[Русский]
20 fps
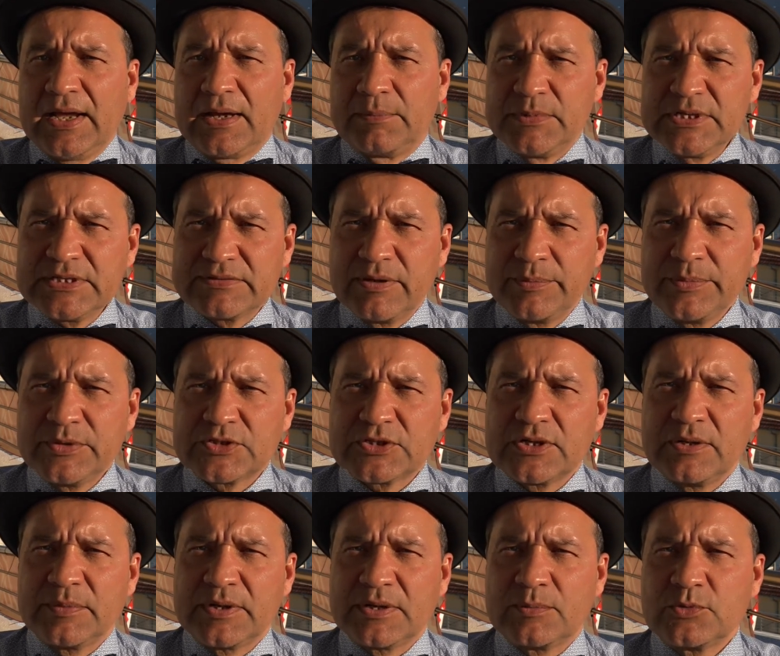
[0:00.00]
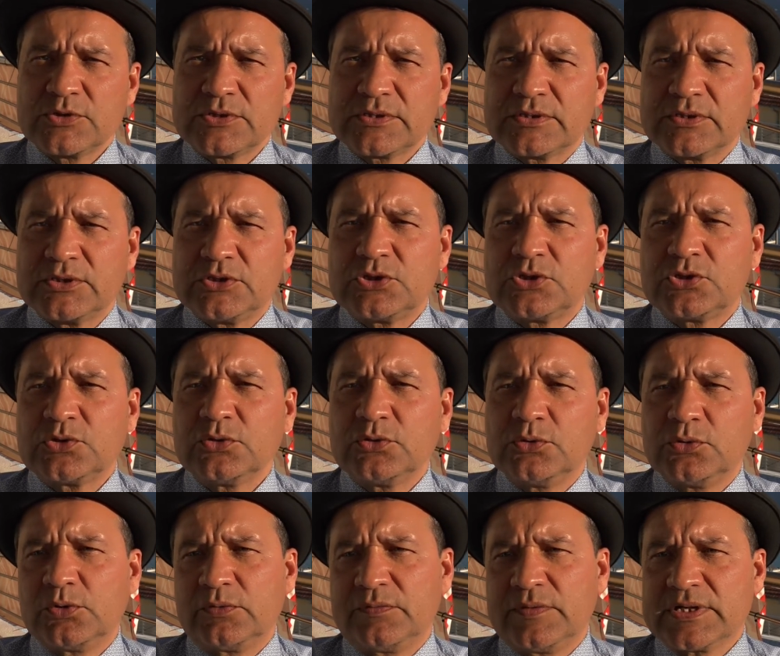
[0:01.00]
Мы с вами начинаем работать еще
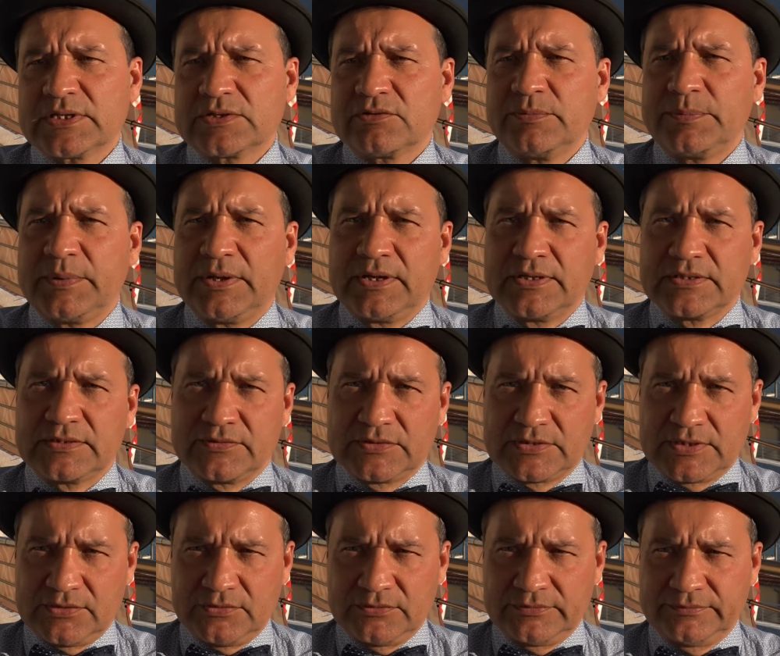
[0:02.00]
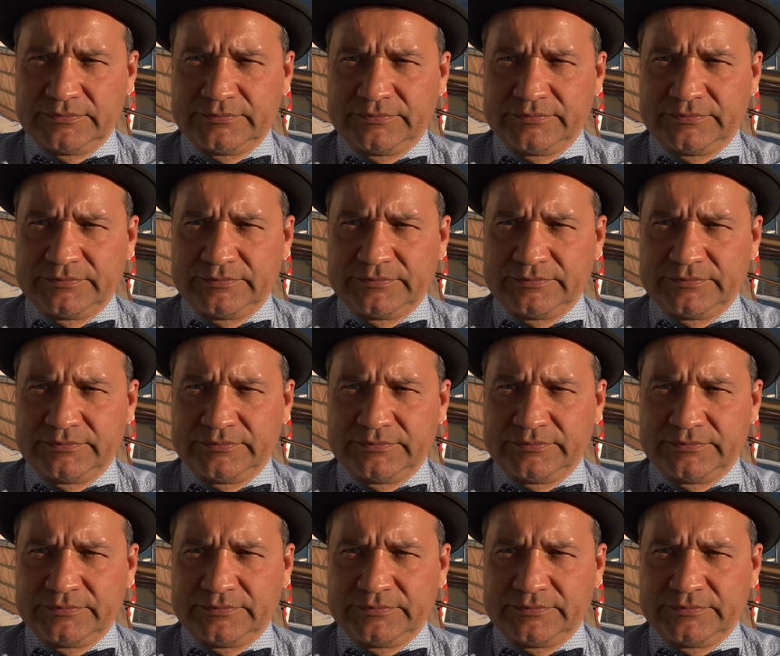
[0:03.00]
до вашего приезда в страну.